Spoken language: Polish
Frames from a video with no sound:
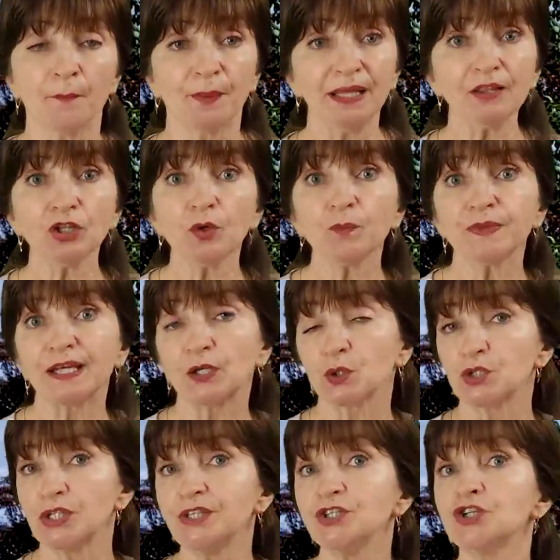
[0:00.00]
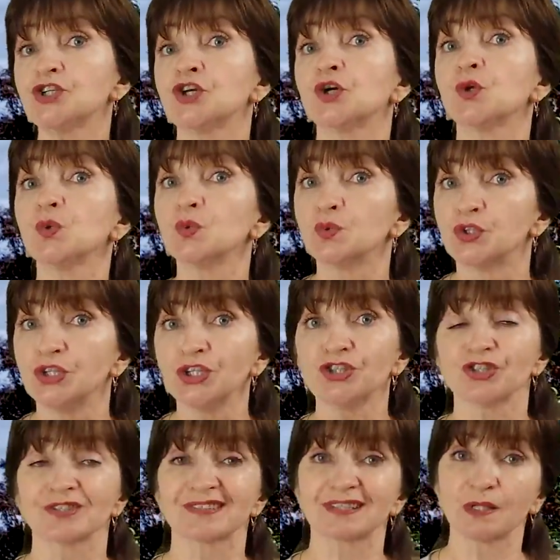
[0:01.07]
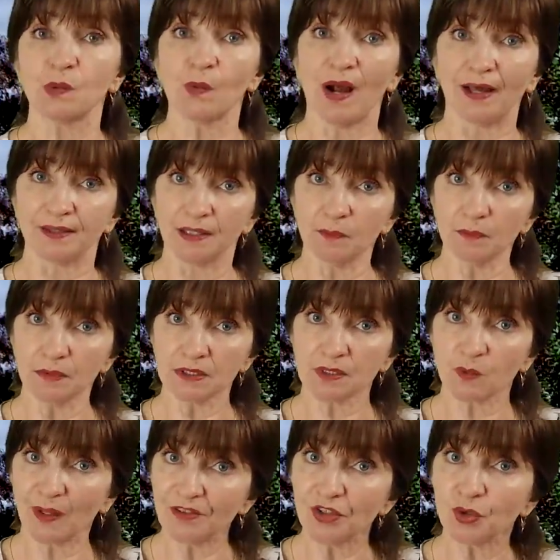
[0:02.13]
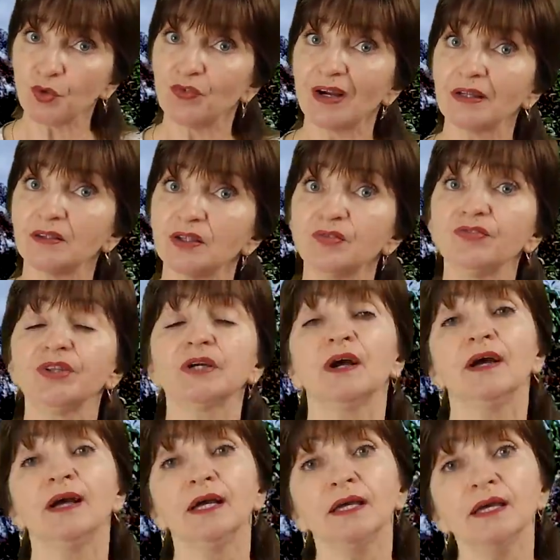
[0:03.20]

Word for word: Będą te rośliny się różnić składem składników aktywnych